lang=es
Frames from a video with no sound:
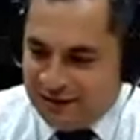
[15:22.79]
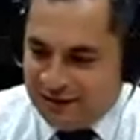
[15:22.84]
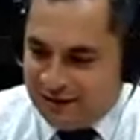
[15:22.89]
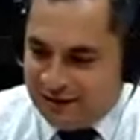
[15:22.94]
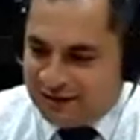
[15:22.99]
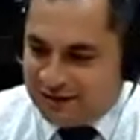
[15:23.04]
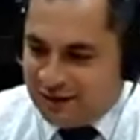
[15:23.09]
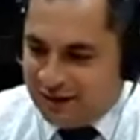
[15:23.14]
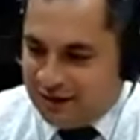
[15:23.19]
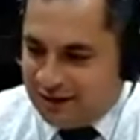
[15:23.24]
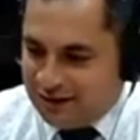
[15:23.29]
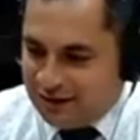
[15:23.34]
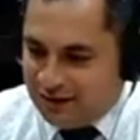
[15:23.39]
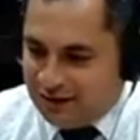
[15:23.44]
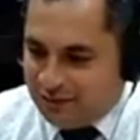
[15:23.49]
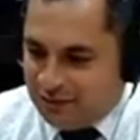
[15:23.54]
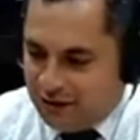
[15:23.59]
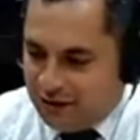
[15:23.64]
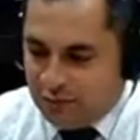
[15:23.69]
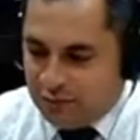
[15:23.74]
Esa es
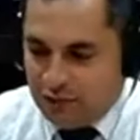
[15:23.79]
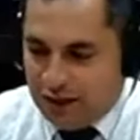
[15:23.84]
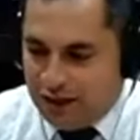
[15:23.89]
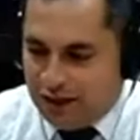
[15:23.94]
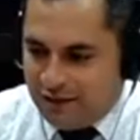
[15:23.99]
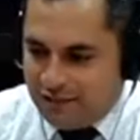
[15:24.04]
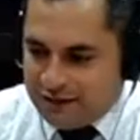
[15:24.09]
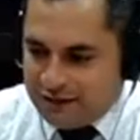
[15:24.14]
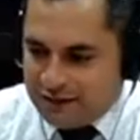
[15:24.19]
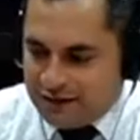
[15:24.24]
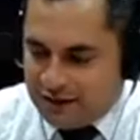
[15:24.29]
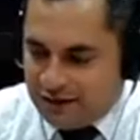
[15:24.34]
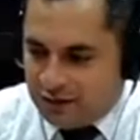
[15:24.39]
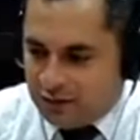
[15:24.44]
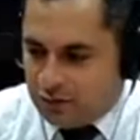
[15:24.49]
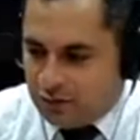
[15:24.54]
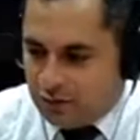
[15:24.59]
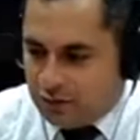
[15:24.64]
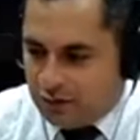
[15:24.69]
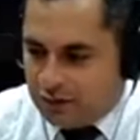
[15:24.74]
una, alabanza del
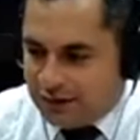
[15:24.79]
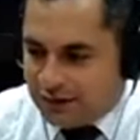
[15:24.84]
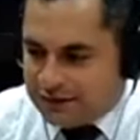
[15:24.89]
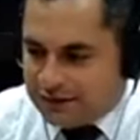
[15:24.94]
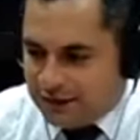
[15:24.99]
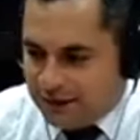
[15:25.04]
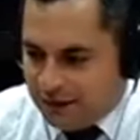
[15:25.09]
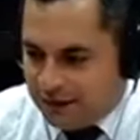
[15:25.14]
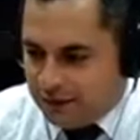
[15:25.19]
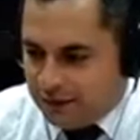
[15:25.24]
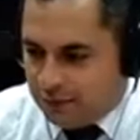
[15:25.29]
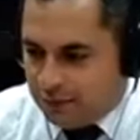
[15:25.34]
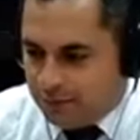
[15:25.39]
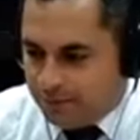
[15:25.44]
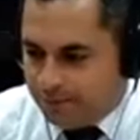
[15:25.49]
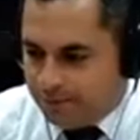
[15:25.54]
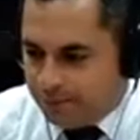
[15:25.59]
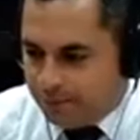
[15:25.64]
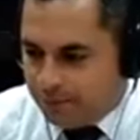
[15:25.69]
coro carcelario.